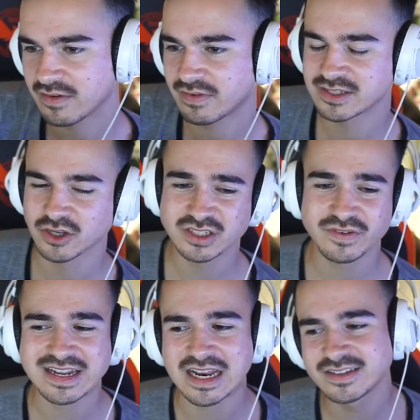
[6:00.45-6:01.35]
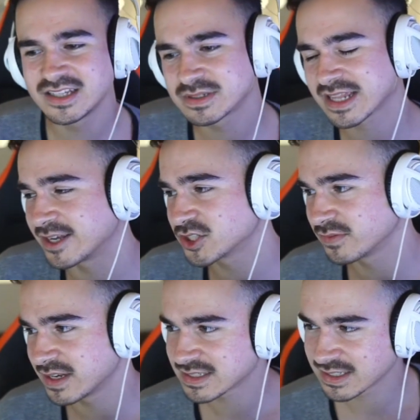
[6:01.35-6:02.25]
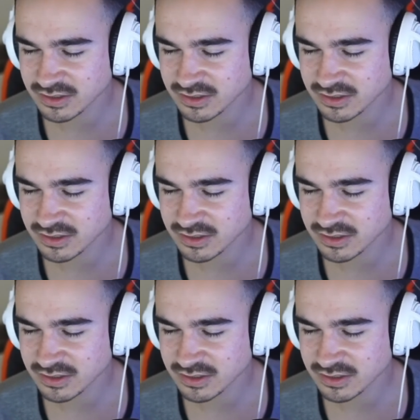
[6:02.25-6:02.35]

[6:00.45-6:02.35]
Weil sonst wären alle Teams gleich gewesen.